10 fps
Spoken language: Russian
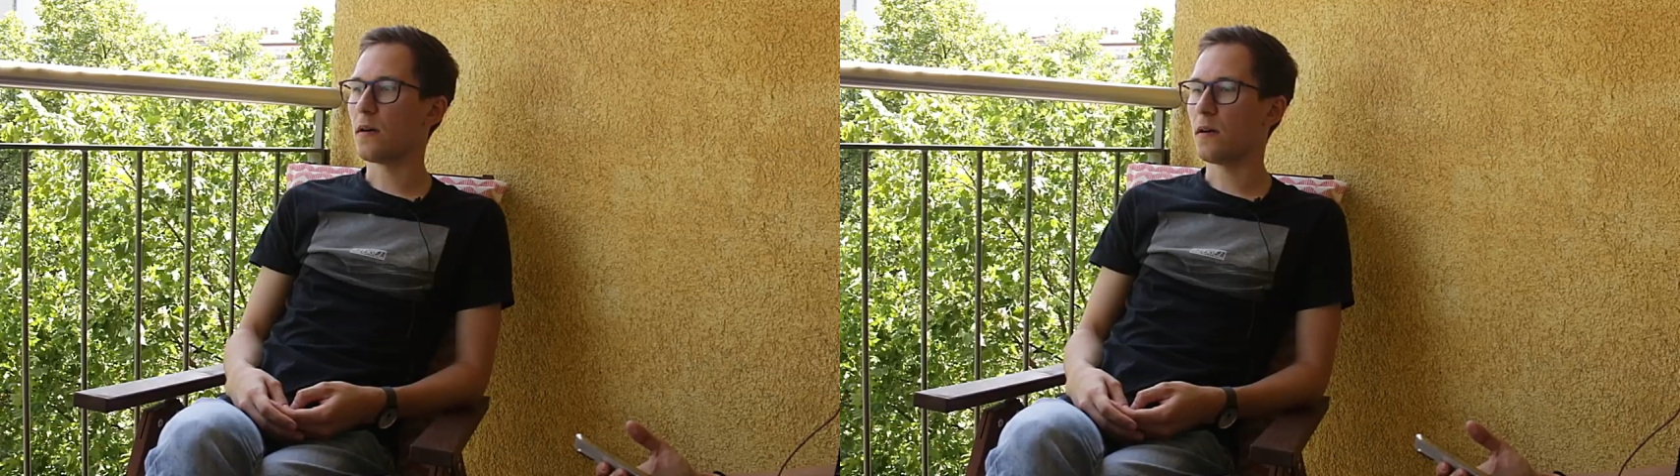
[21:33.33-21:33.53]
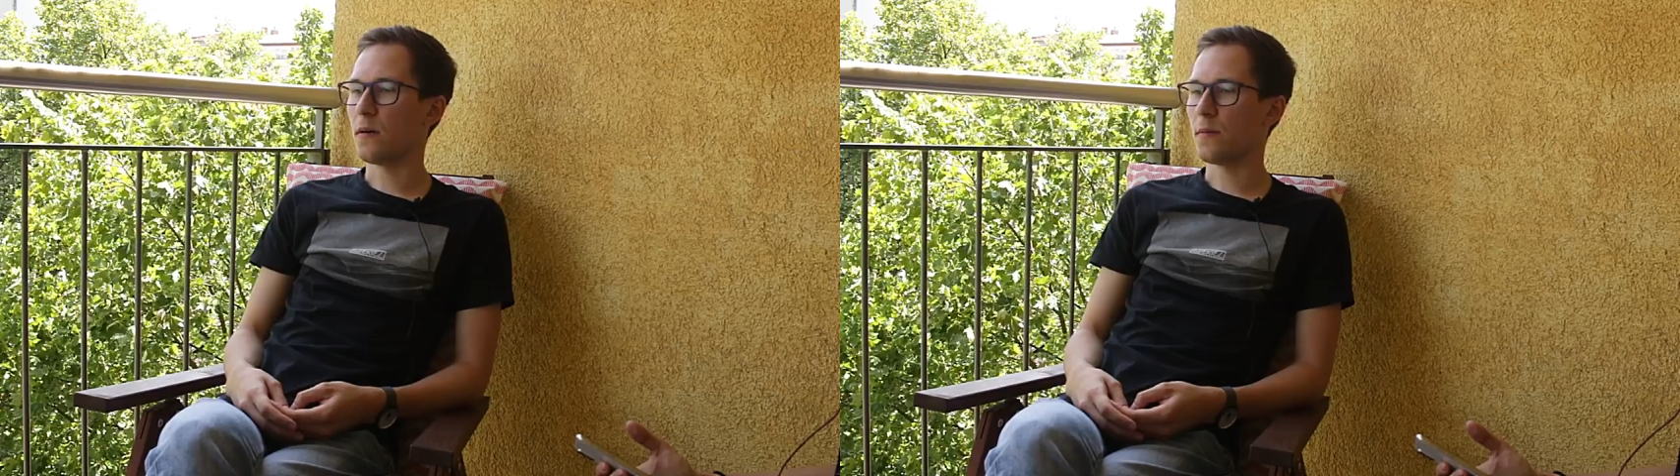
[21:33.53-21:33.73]

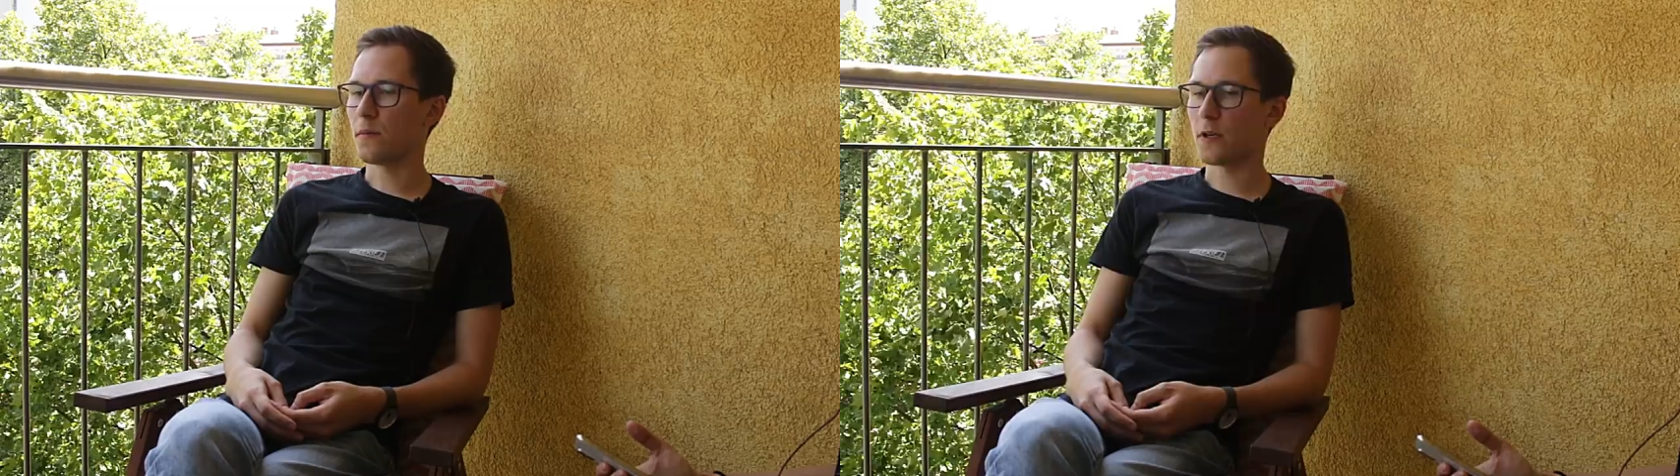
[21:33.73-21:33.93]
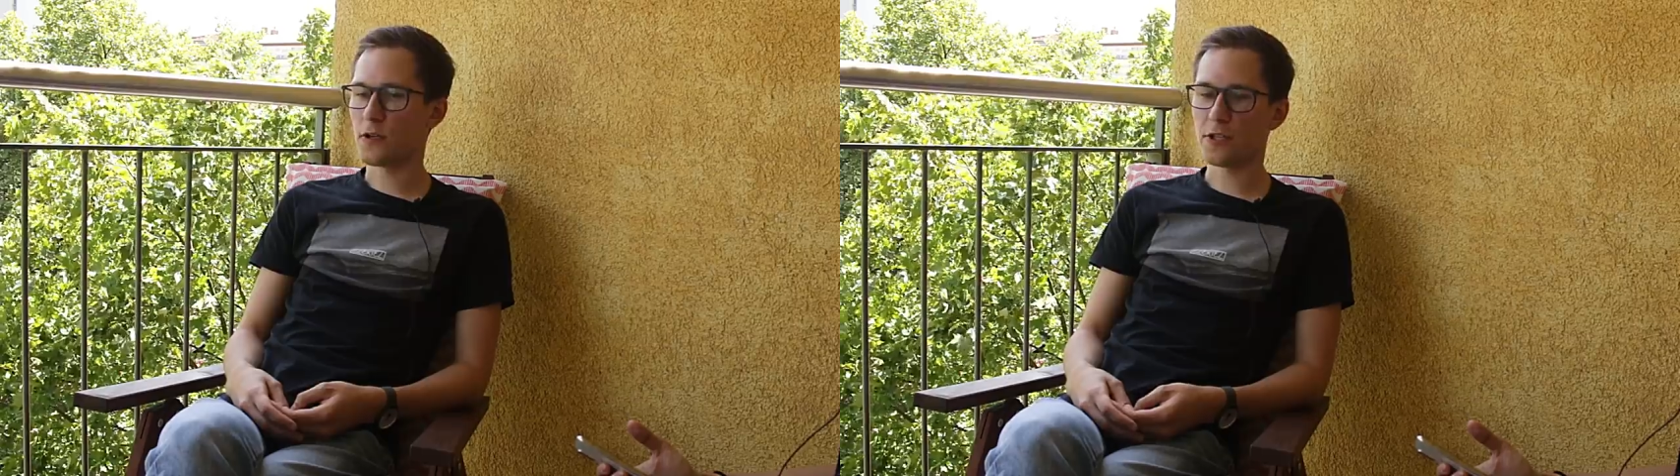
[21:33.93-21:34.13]

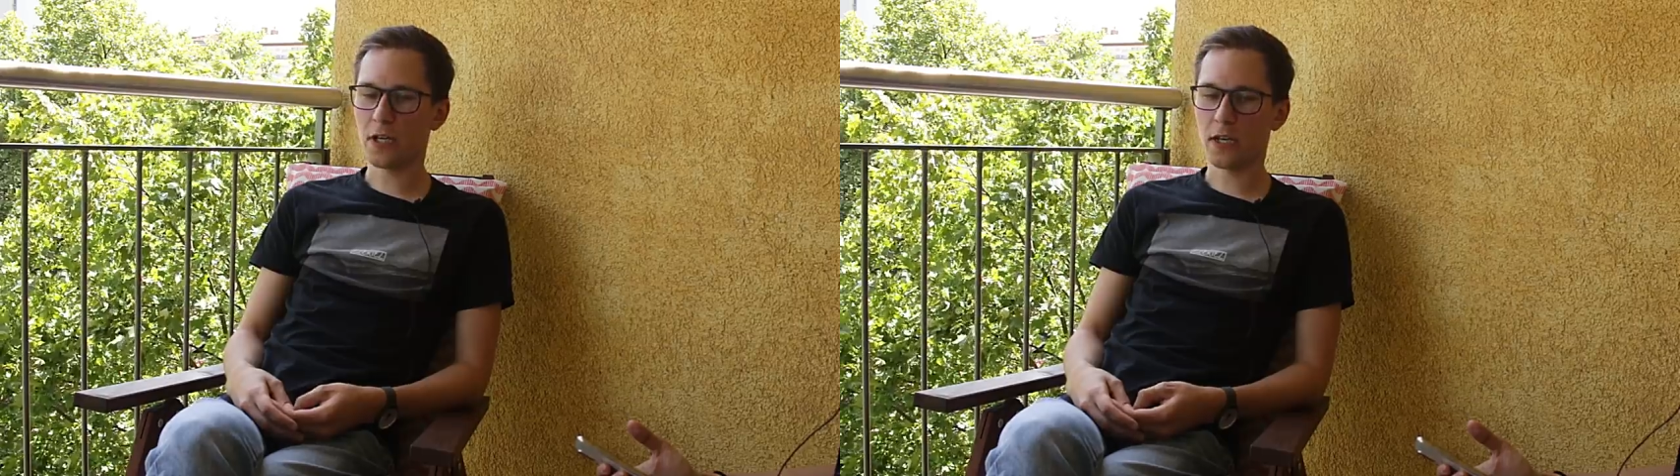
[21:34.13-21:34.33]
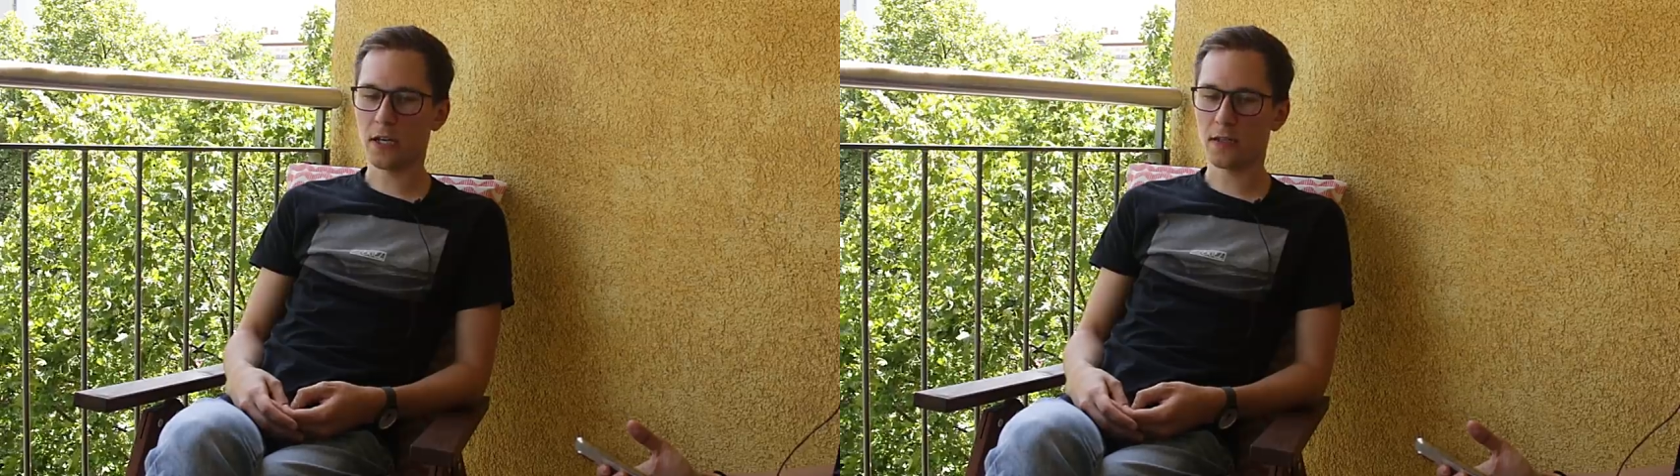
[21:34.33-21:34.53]
Um, короче, так как,